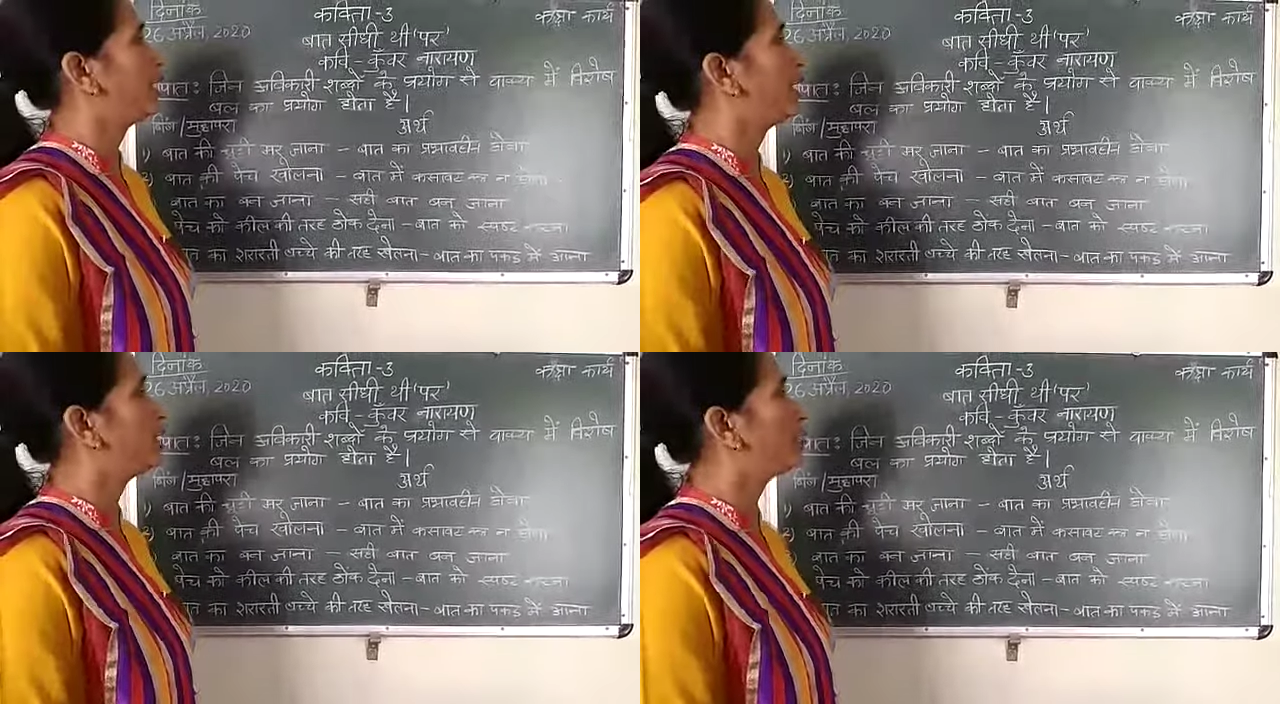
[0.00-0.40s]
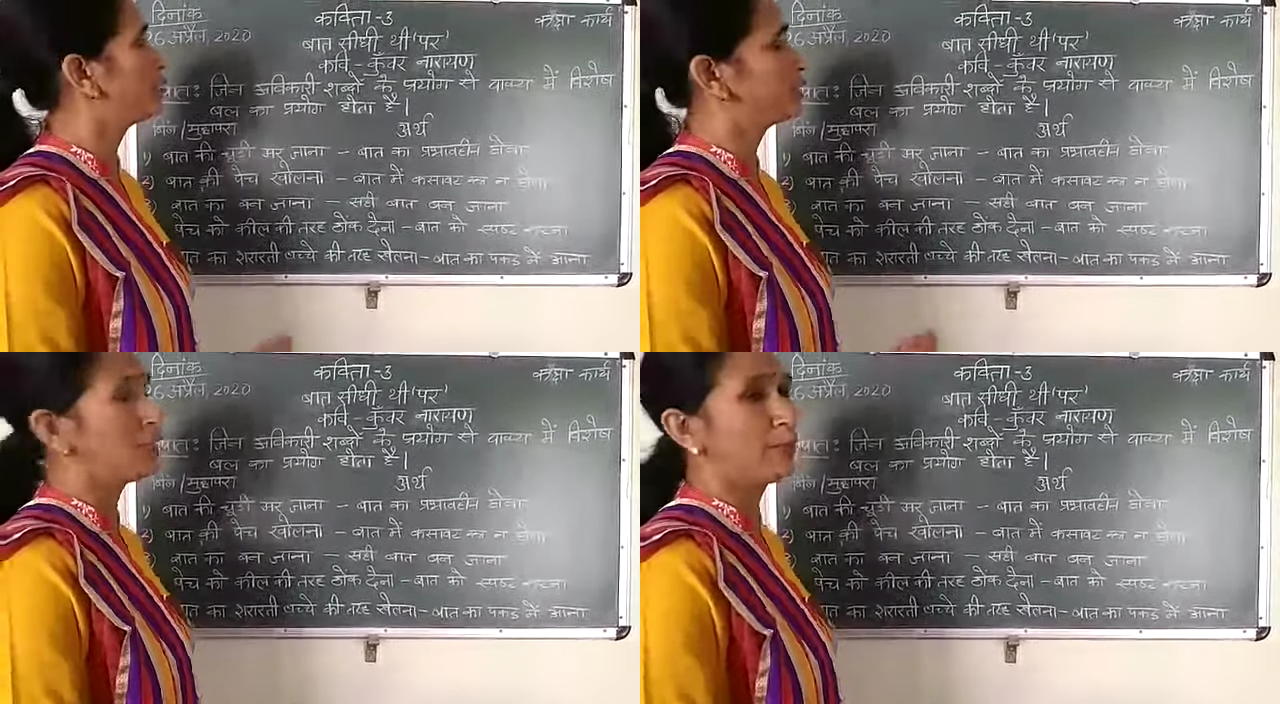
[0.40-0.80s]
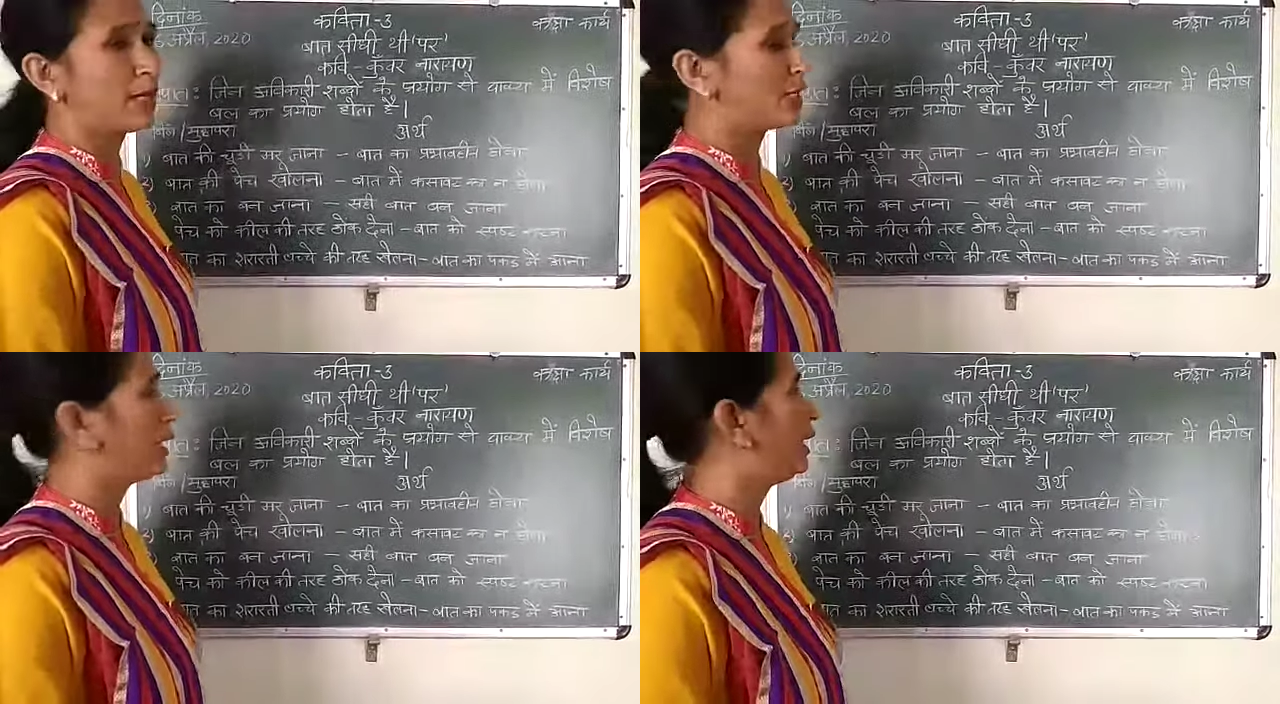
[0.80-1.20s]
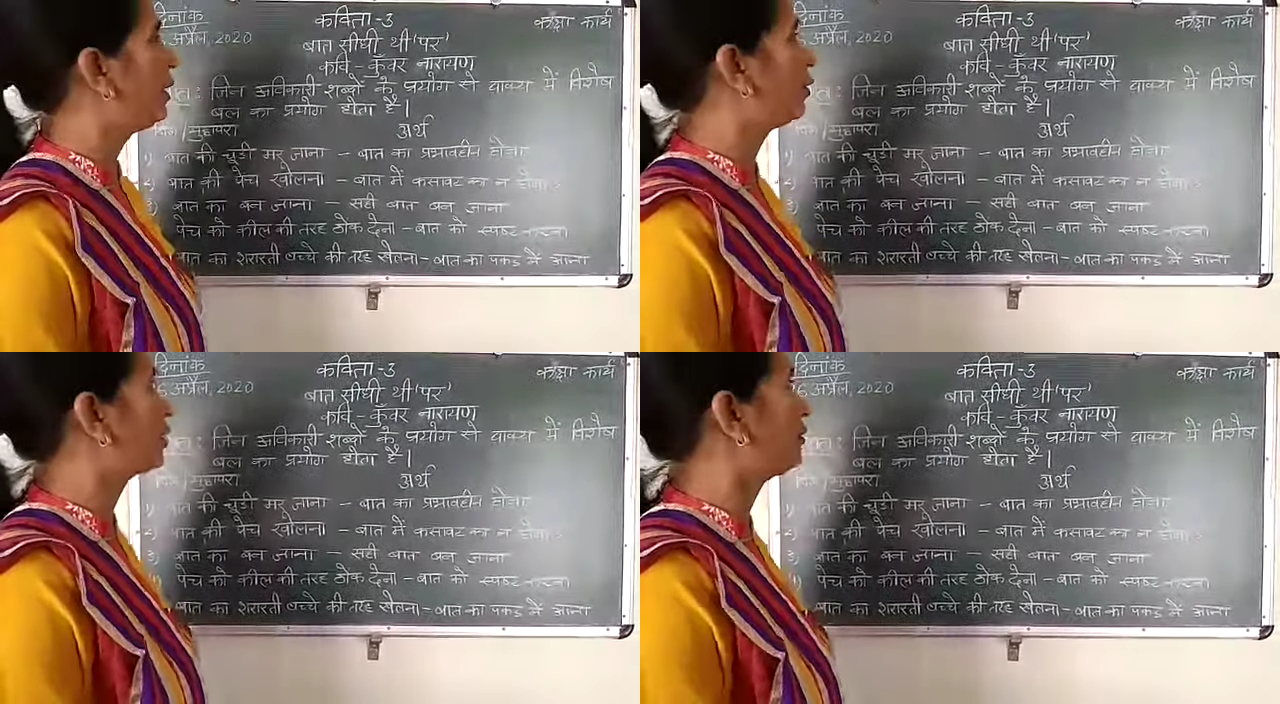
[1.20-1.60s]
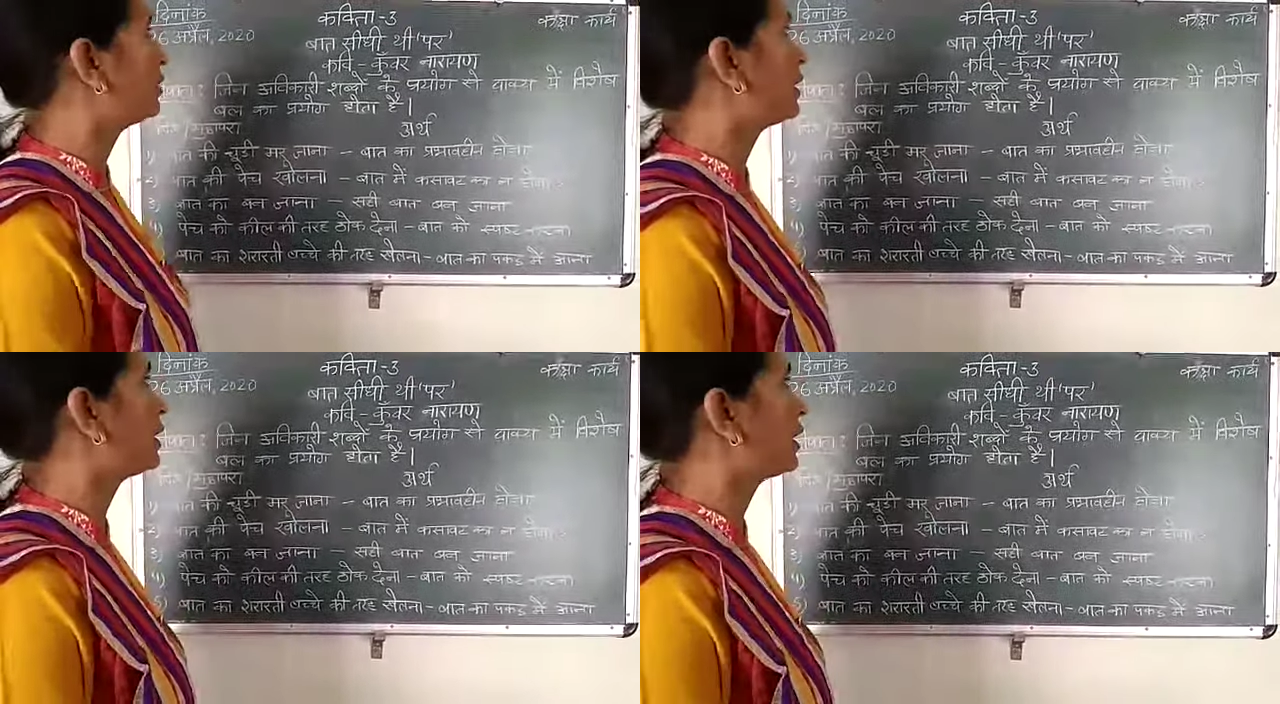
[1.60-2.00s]
यहाँ दूसरा भाग है और
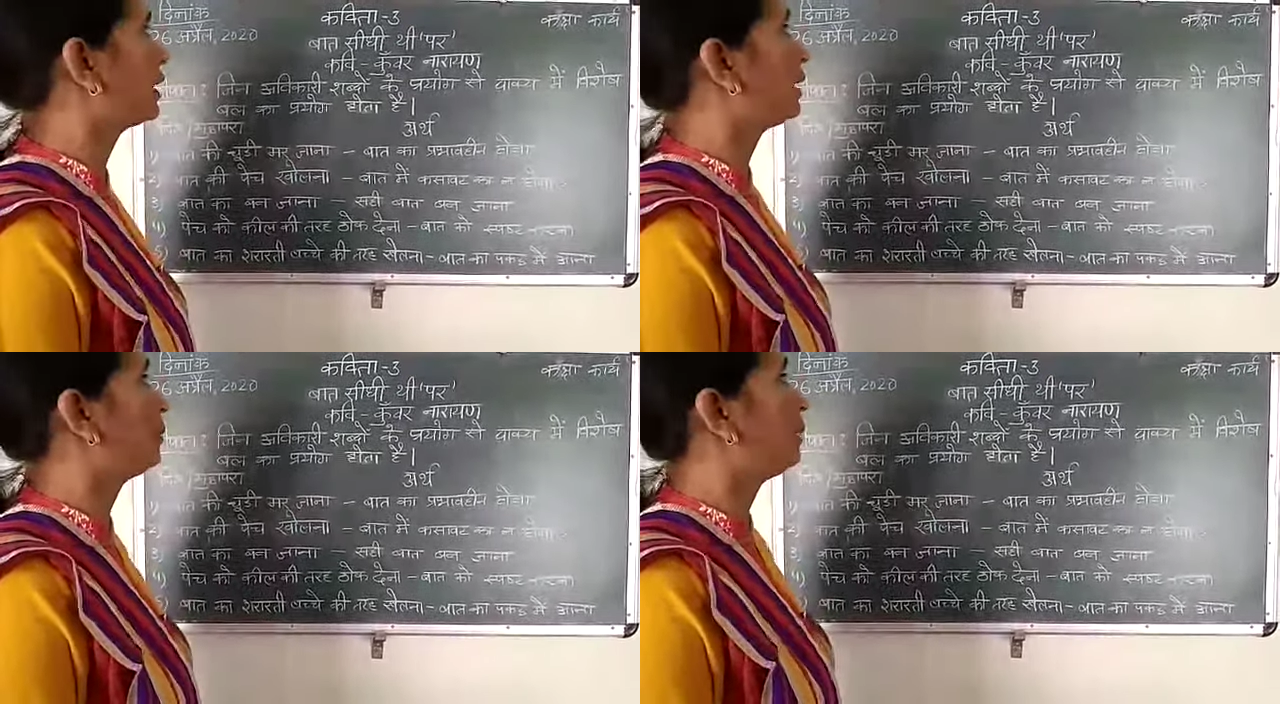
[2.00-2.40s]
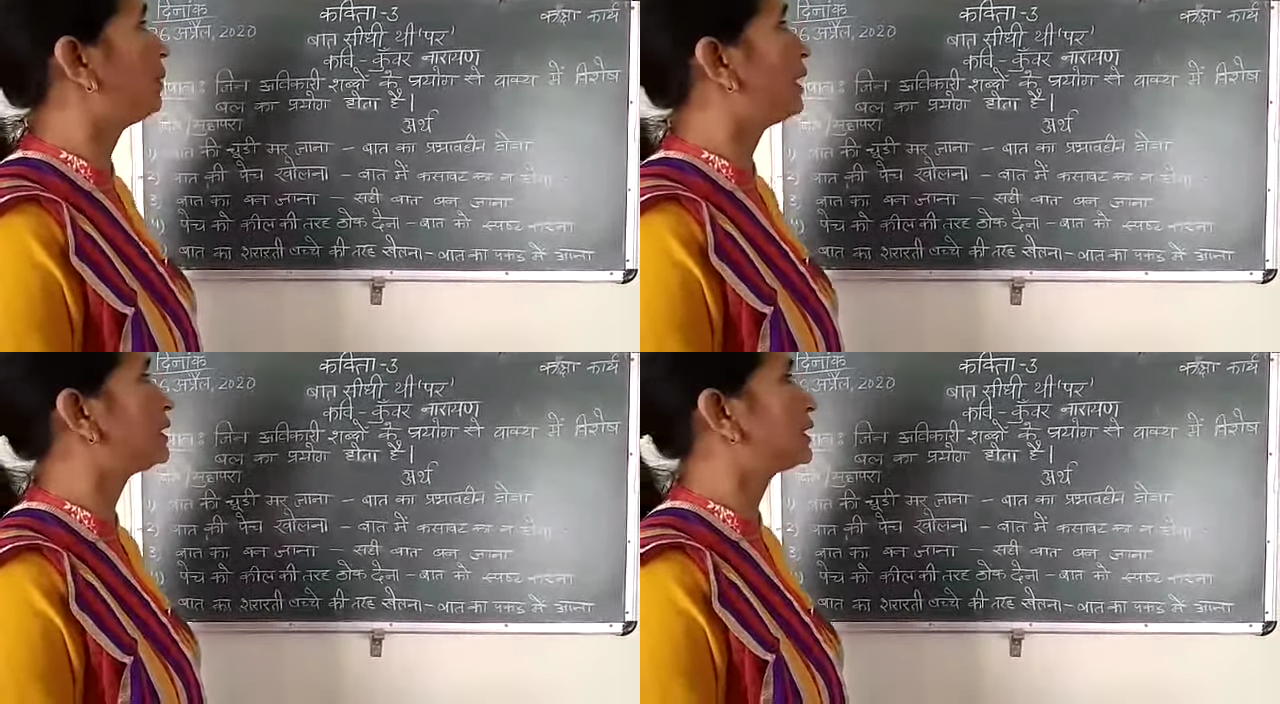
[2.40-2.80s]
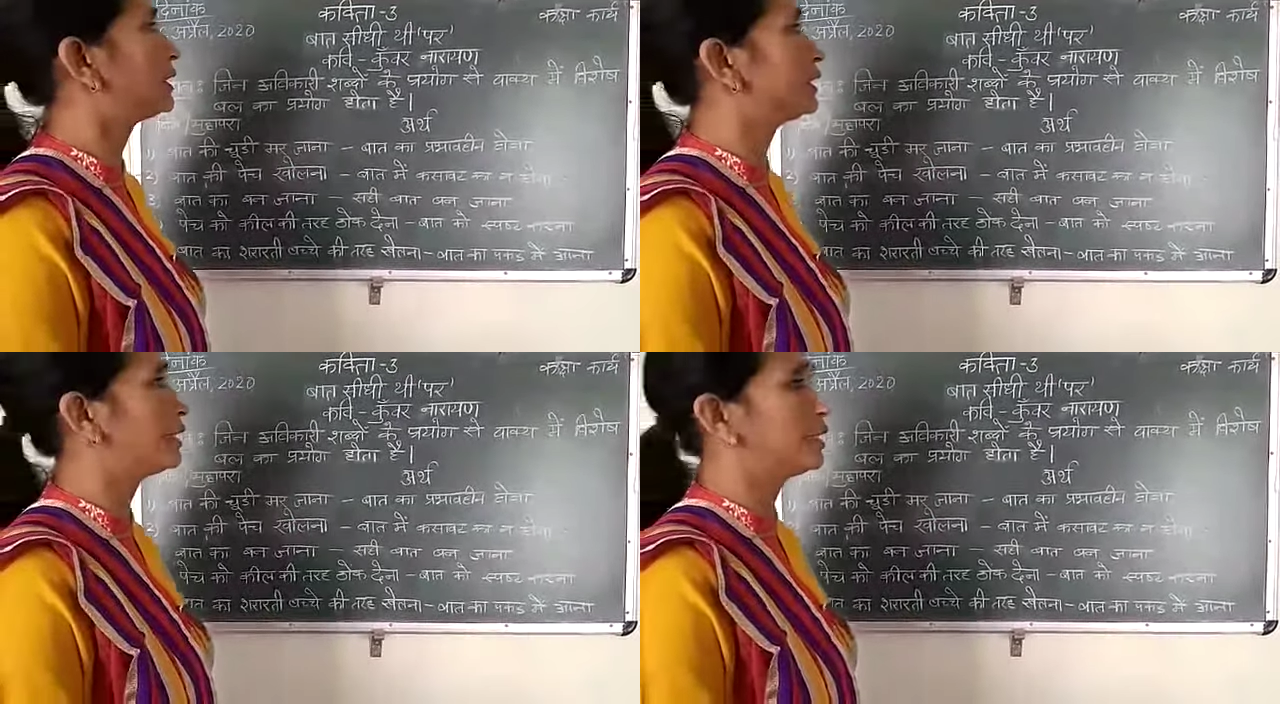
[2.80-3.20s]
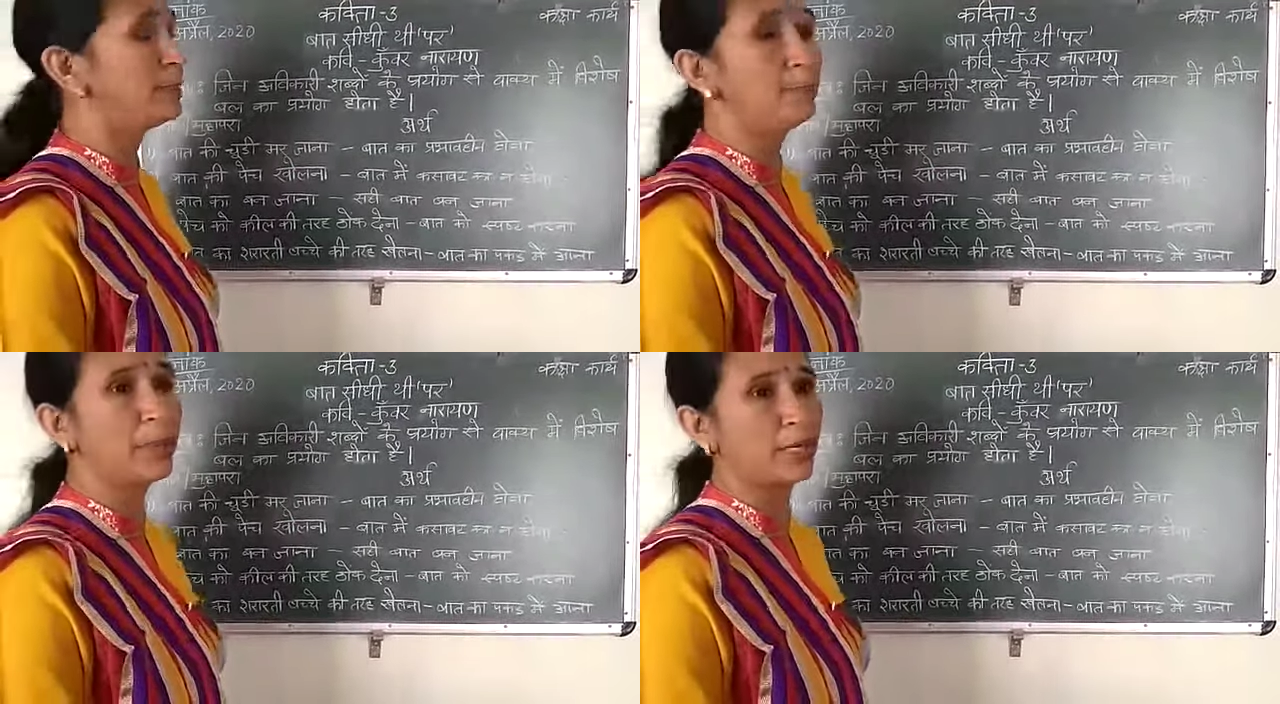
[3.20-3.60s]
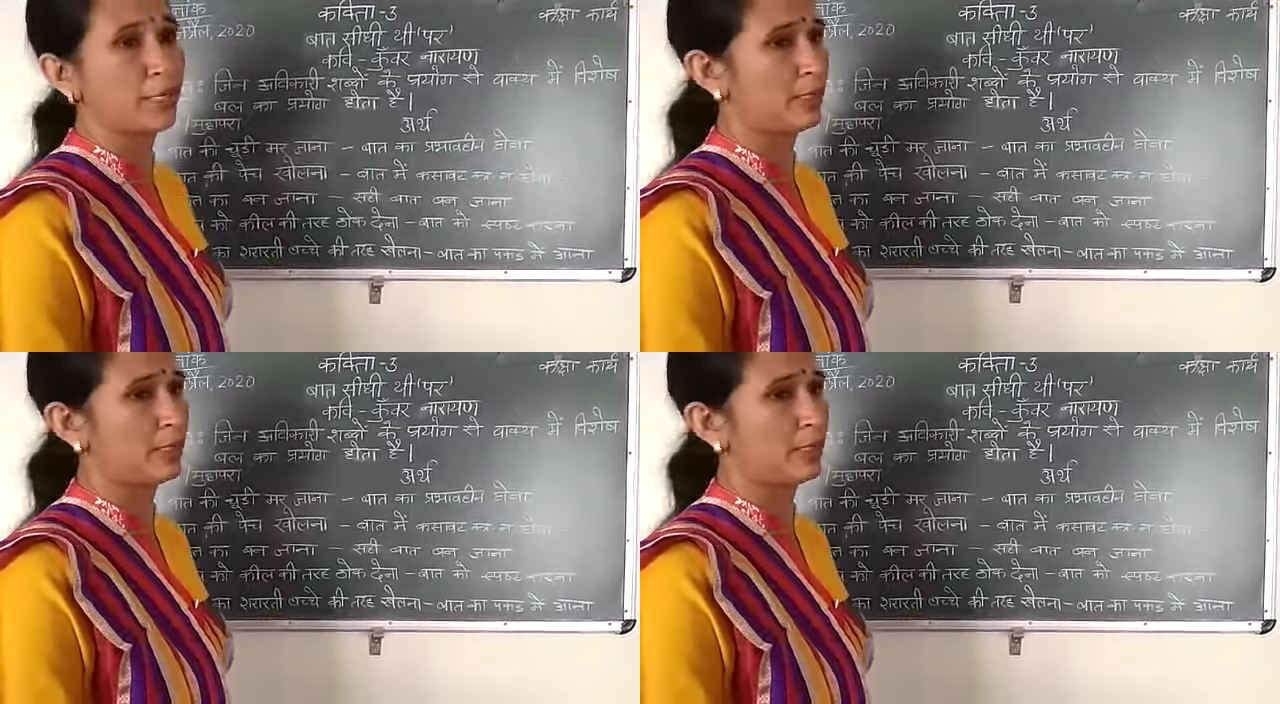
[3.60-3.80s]
कविता का नाम है बात सीधी थी पर